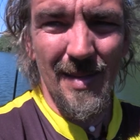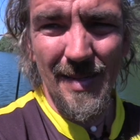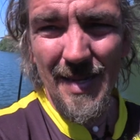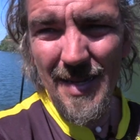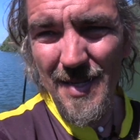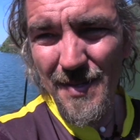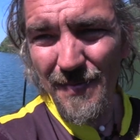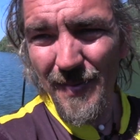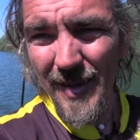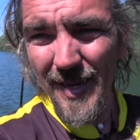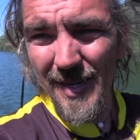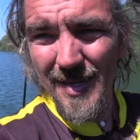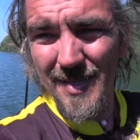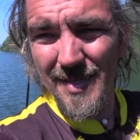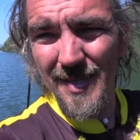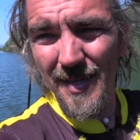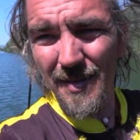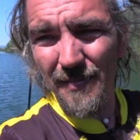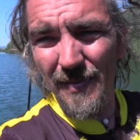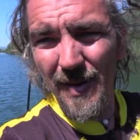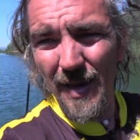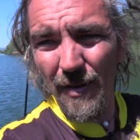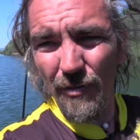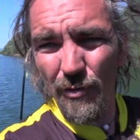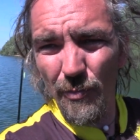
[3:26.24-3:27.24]
Deswegen
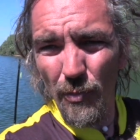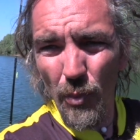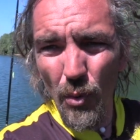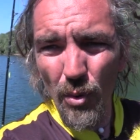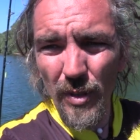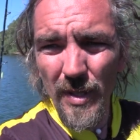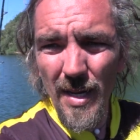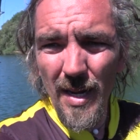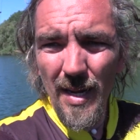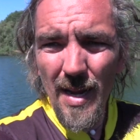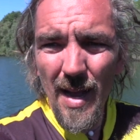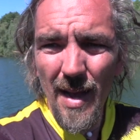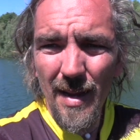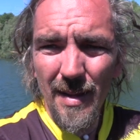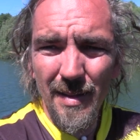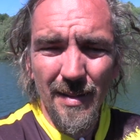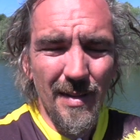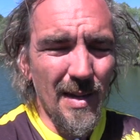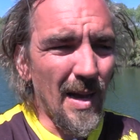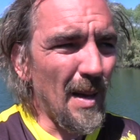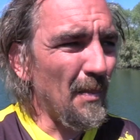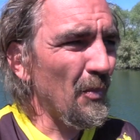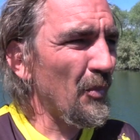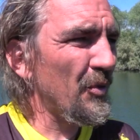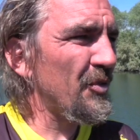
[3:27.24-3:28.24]
sind wir aufs Boot
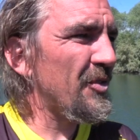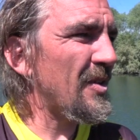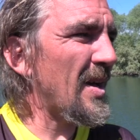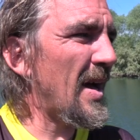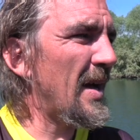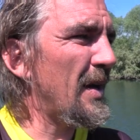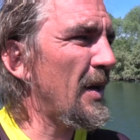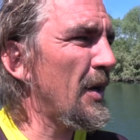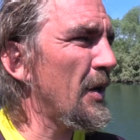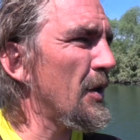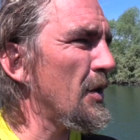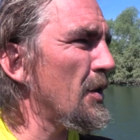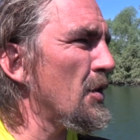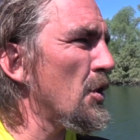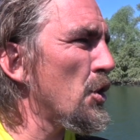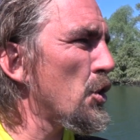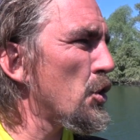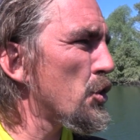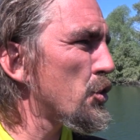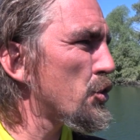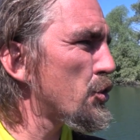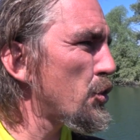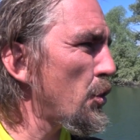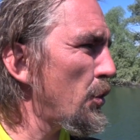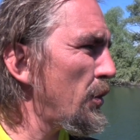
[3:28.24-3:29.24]
gegangen, haben uns einen
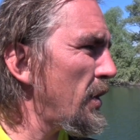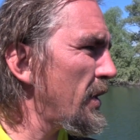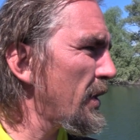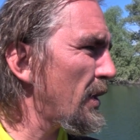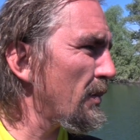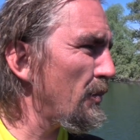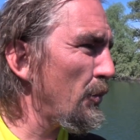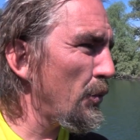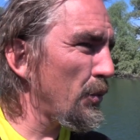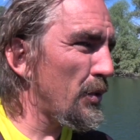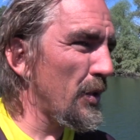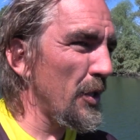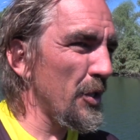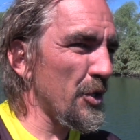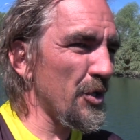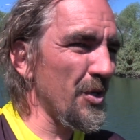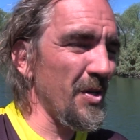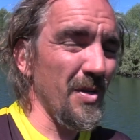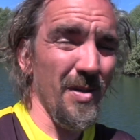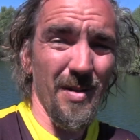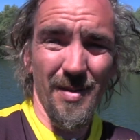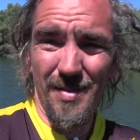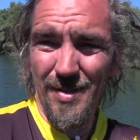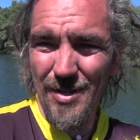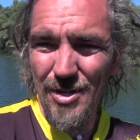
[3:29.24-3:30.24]
schönen,
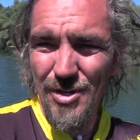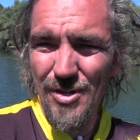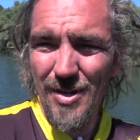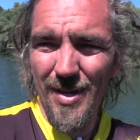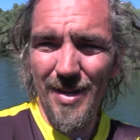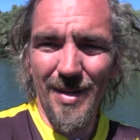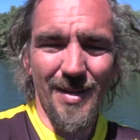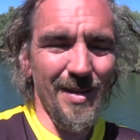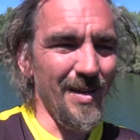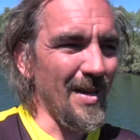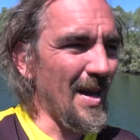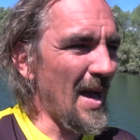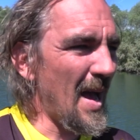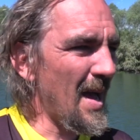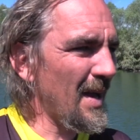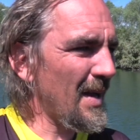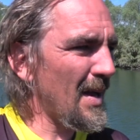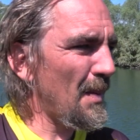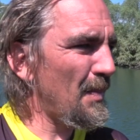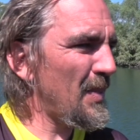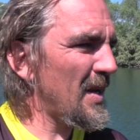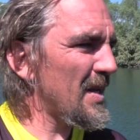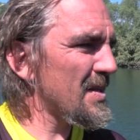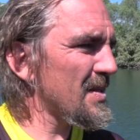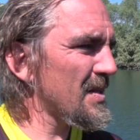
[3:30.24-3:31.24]
gemütlichen, sicheren
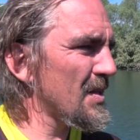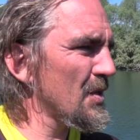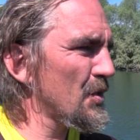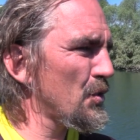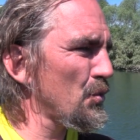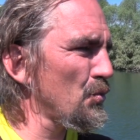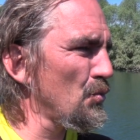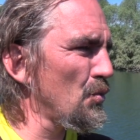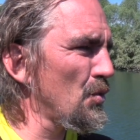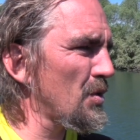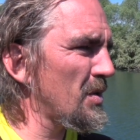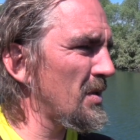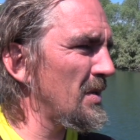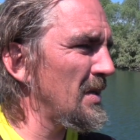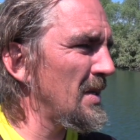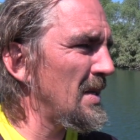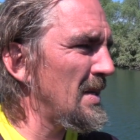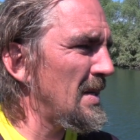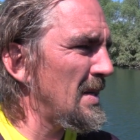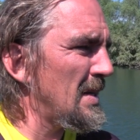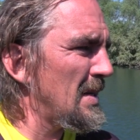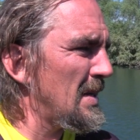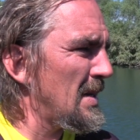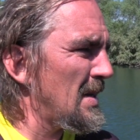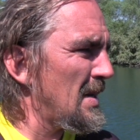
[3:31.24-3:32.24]
Ankerplatz gesucht
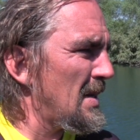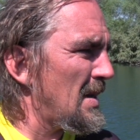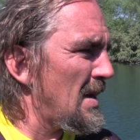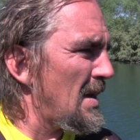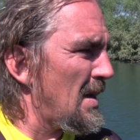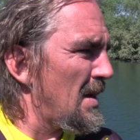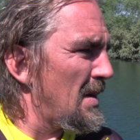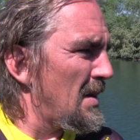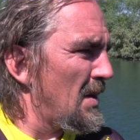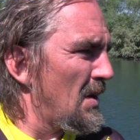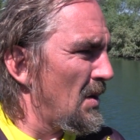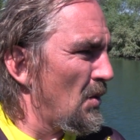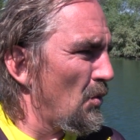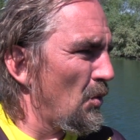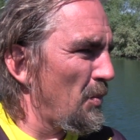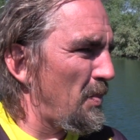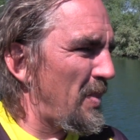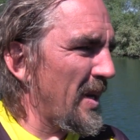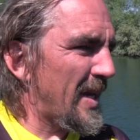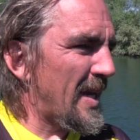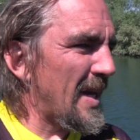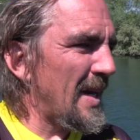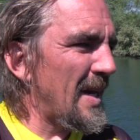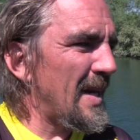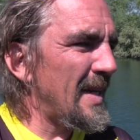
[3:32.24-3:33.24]
und
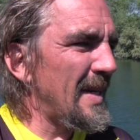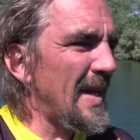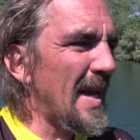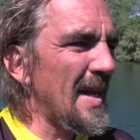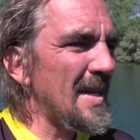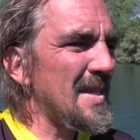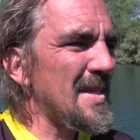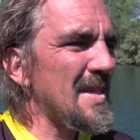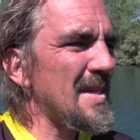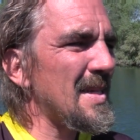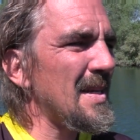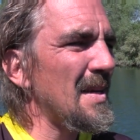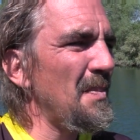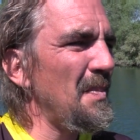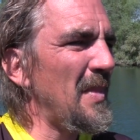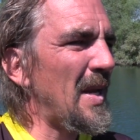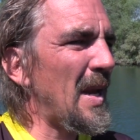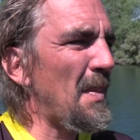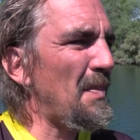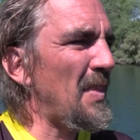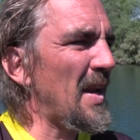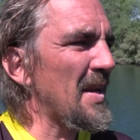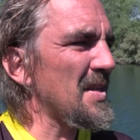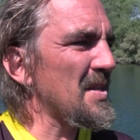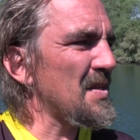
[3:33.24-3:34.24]
beginnen jetzt mit
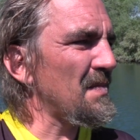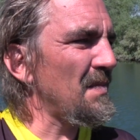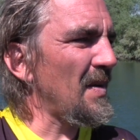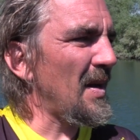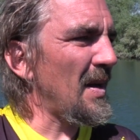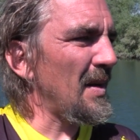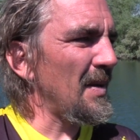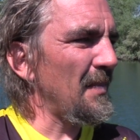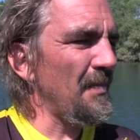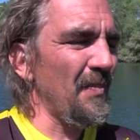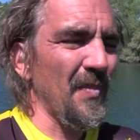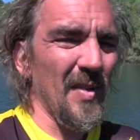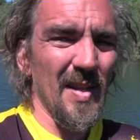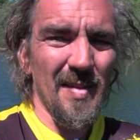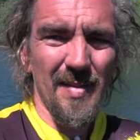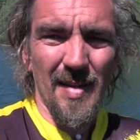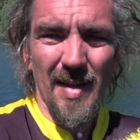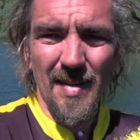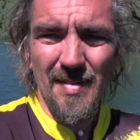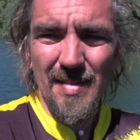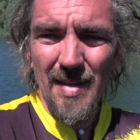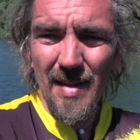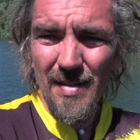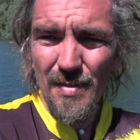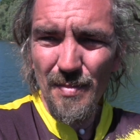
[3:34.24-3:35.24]
der Platzwahl. Jetzt
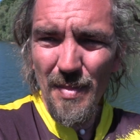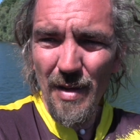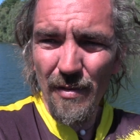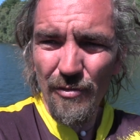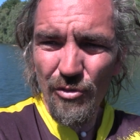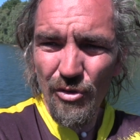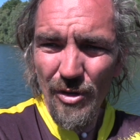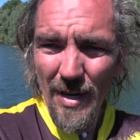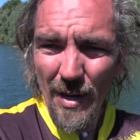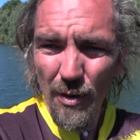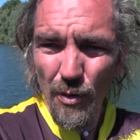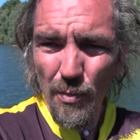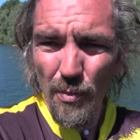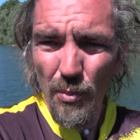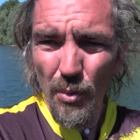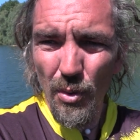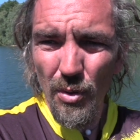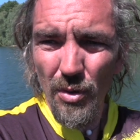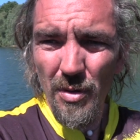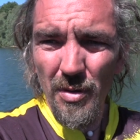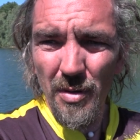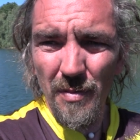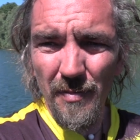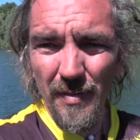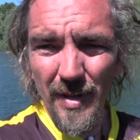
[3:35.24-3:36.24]
geht es erstmal aufs
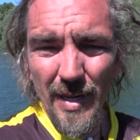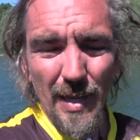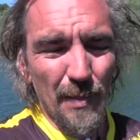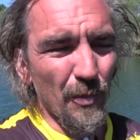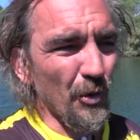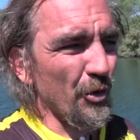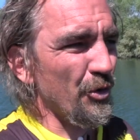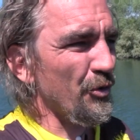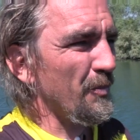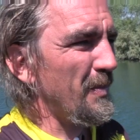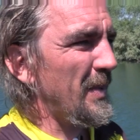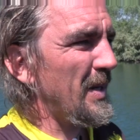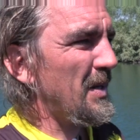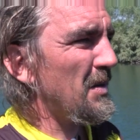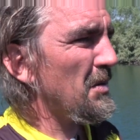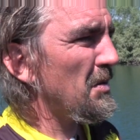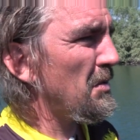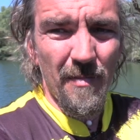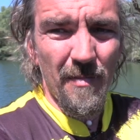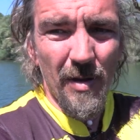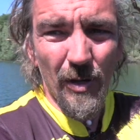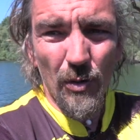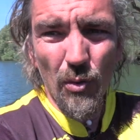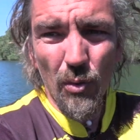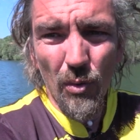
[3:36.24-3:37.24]
Schlauchboot. Wir nehmen euch mit.
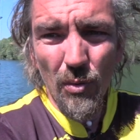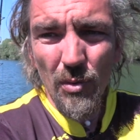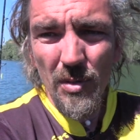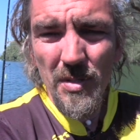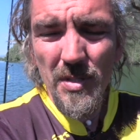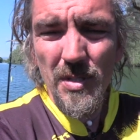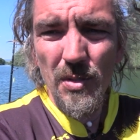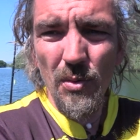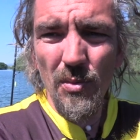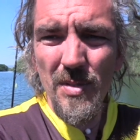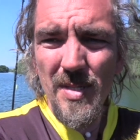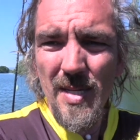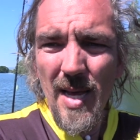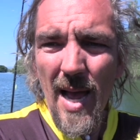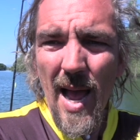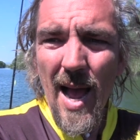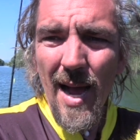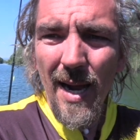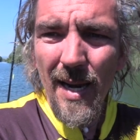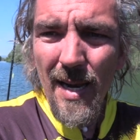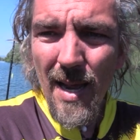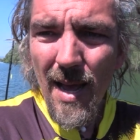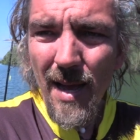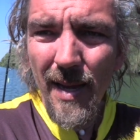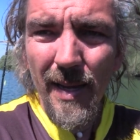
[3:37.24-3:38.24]
Wir gucken uns unser
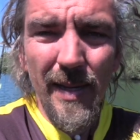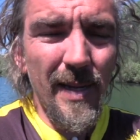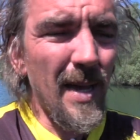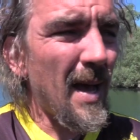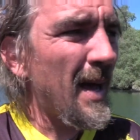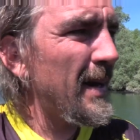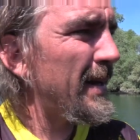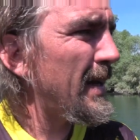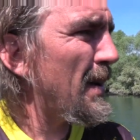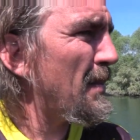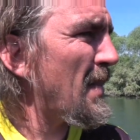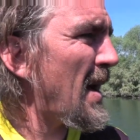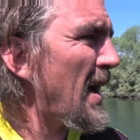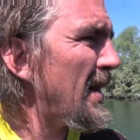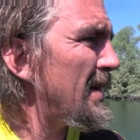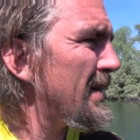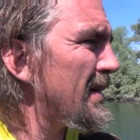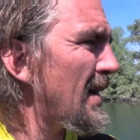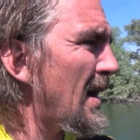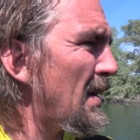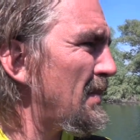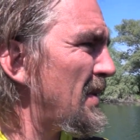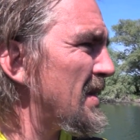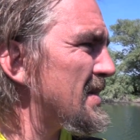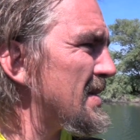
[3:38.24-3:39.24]
Angelareal hier im
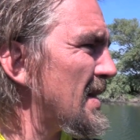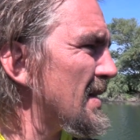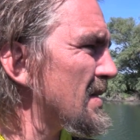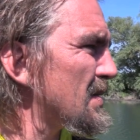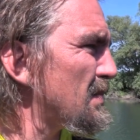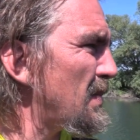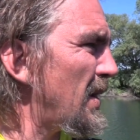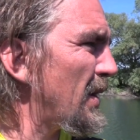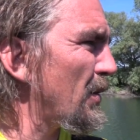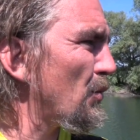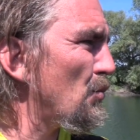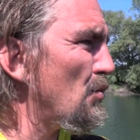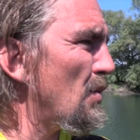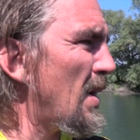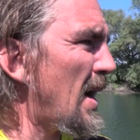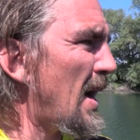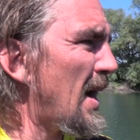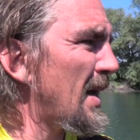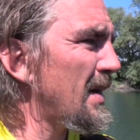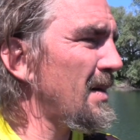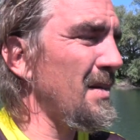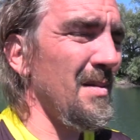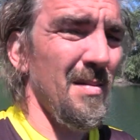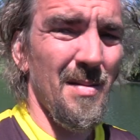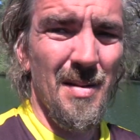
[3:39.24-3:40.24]
Altarm jetzt erstmal in Ruhe
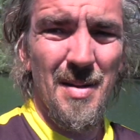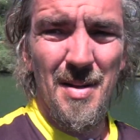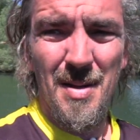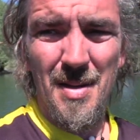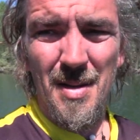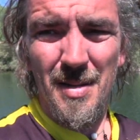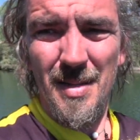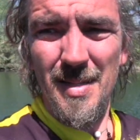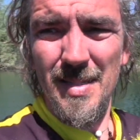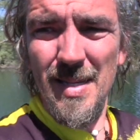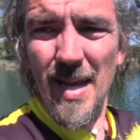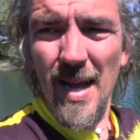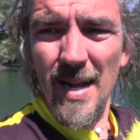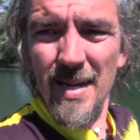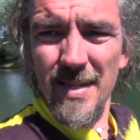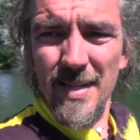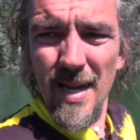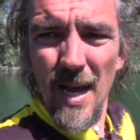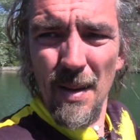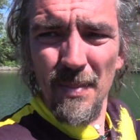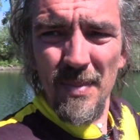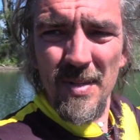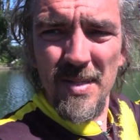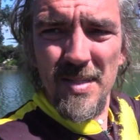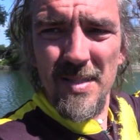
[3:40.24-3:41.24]
an. Dieser
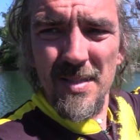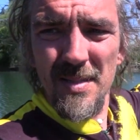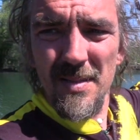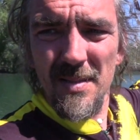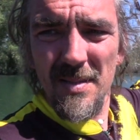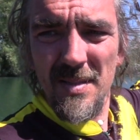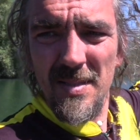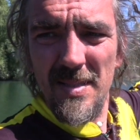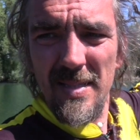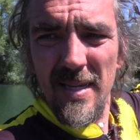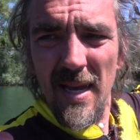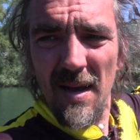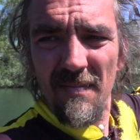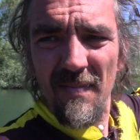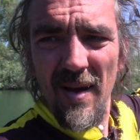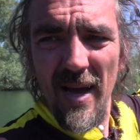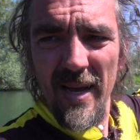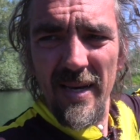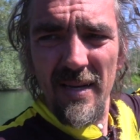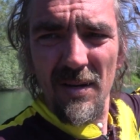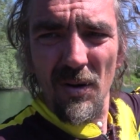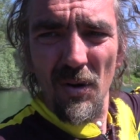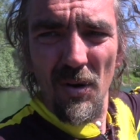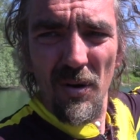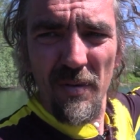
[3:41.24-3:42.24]
Altarm ist sehr
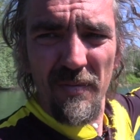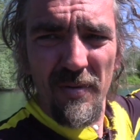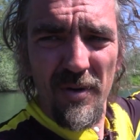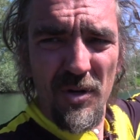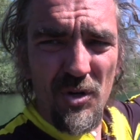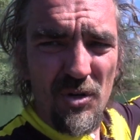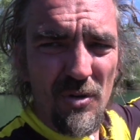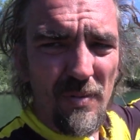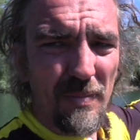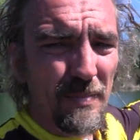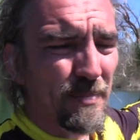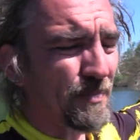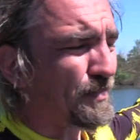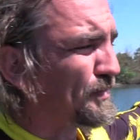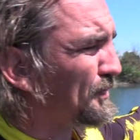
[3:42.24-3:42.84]
weitläufig.